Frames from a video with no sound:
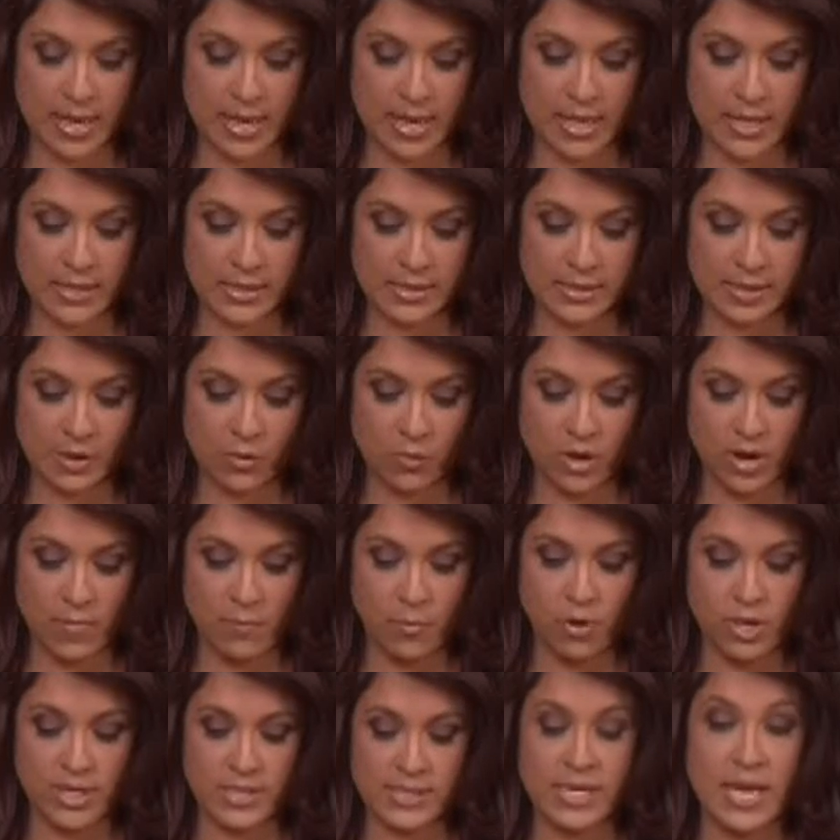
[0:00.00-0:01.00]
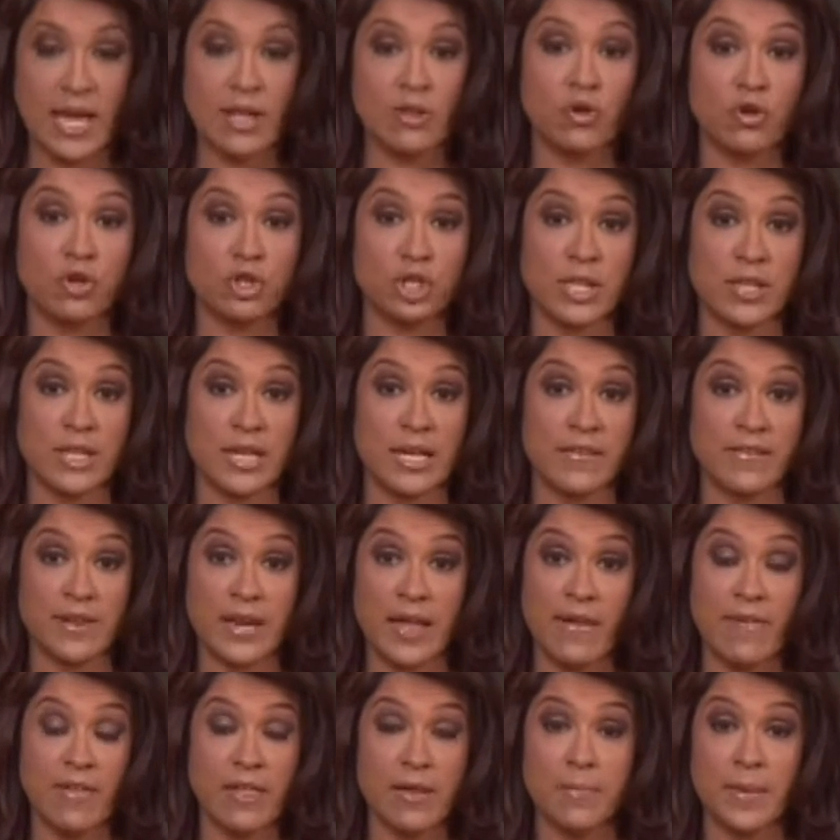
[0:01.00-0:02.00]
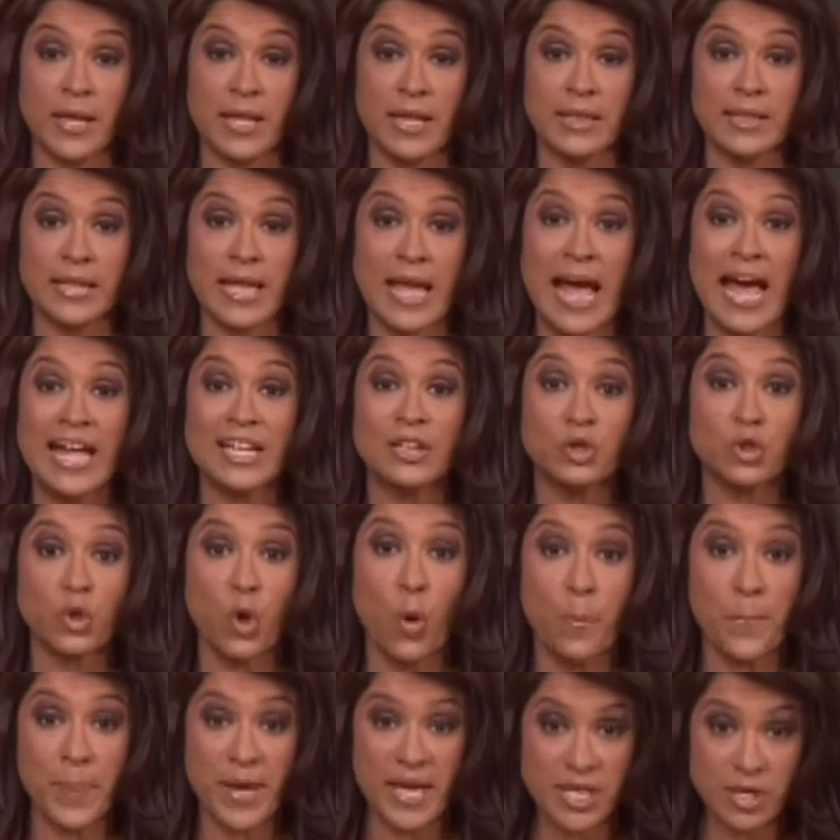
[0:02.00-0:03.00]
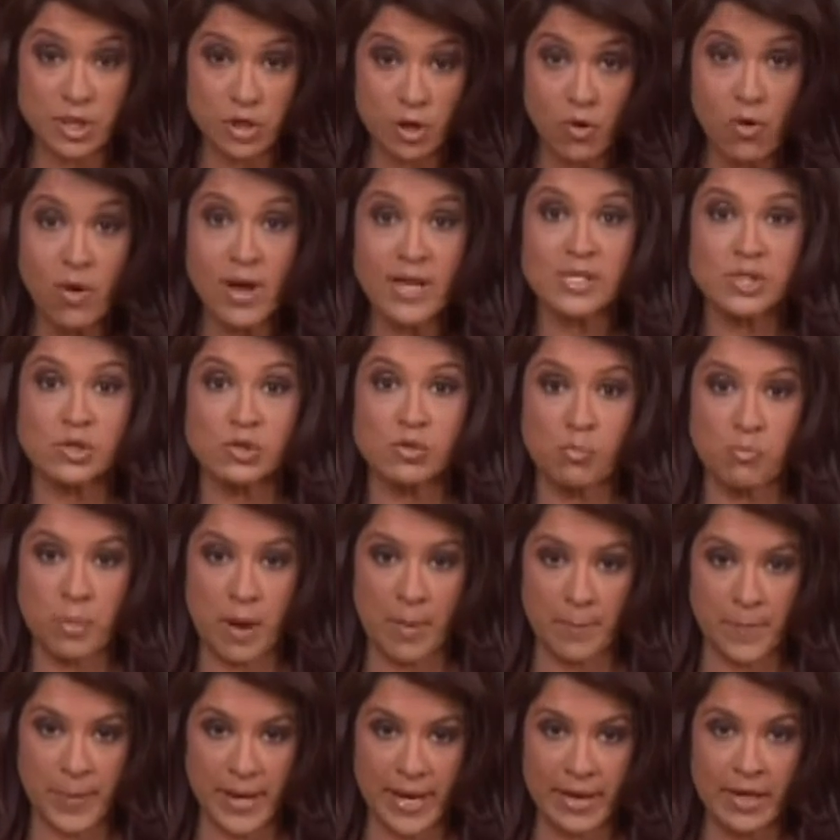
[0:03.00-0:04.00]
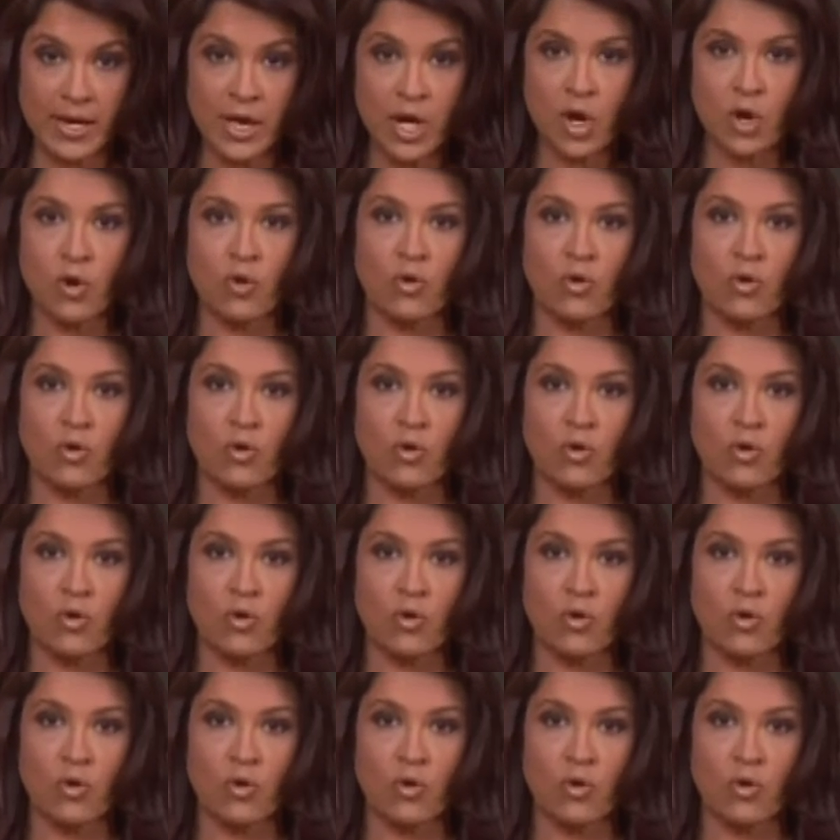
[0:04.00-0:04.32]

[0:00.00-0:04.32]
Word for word: que según la policía anoche deliberadamente atropelló a su papá,